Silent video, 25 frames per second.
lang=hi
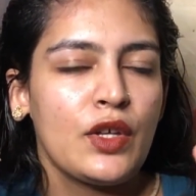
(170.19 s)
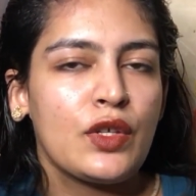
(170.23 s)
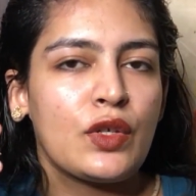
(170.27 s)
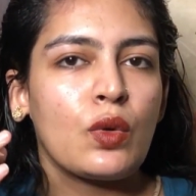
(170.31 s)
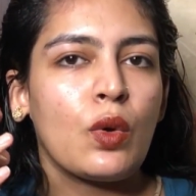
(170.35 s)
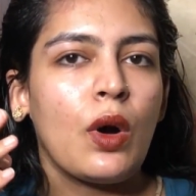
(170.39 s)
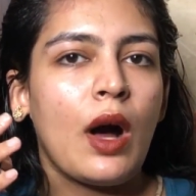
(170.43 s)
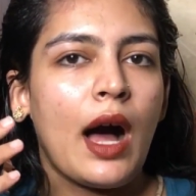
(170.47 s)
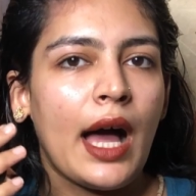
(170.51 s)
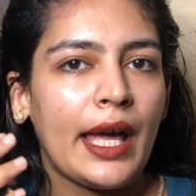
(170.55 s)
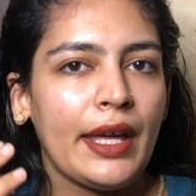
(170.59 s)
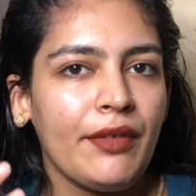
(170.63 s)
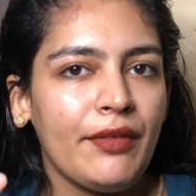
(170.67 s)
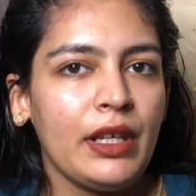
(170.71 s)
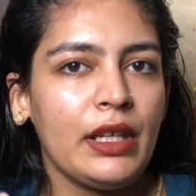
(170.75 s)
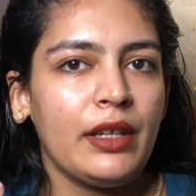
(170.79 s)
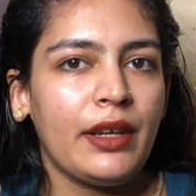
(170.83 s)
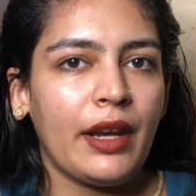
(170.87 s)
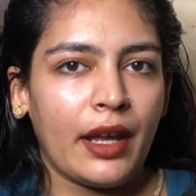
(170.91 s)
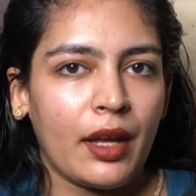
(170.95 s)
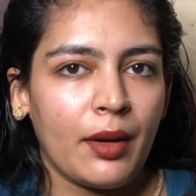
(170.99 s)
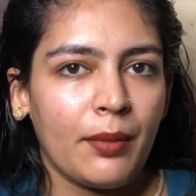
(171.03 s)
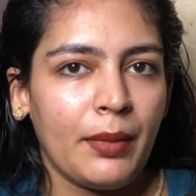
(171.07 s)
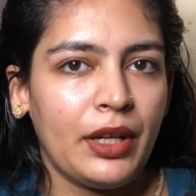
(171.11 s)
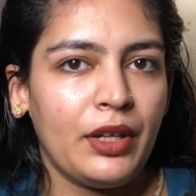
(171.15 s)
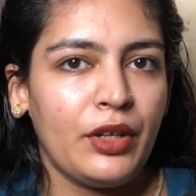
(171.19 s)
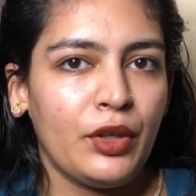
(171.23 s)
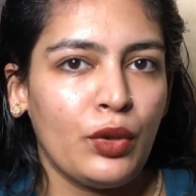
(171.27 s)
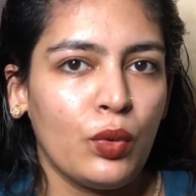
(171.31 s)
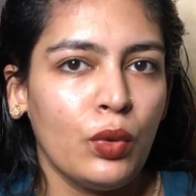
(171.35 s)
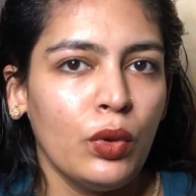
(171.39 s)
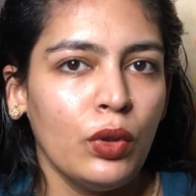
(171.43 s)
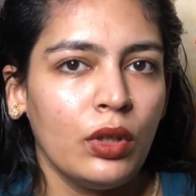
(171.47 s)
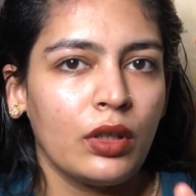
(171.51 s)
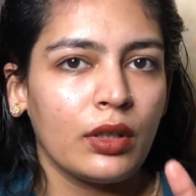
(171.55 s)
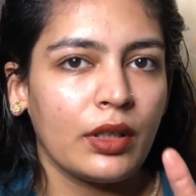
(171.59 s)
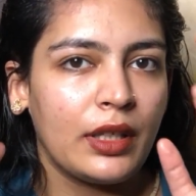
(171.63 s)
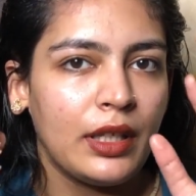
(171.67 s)
सो आई विल रिकमेंड यू
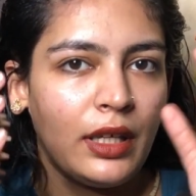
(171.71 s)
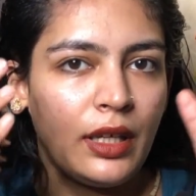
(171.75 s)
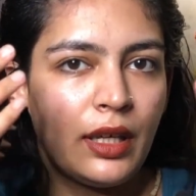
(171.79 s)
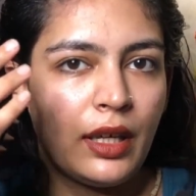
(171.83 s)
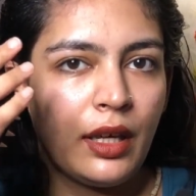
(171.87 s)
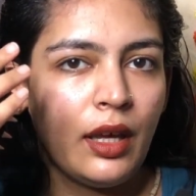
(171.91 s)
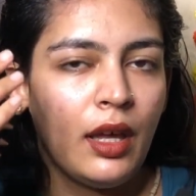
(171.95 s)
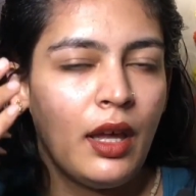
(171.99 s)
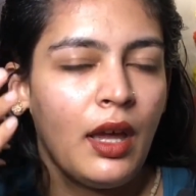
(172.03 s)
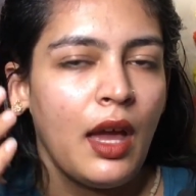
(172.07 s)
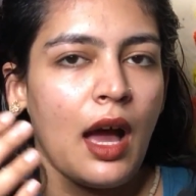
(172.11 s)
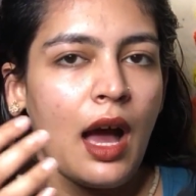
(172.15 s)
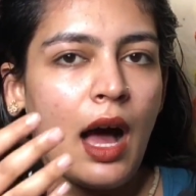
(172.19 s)
कि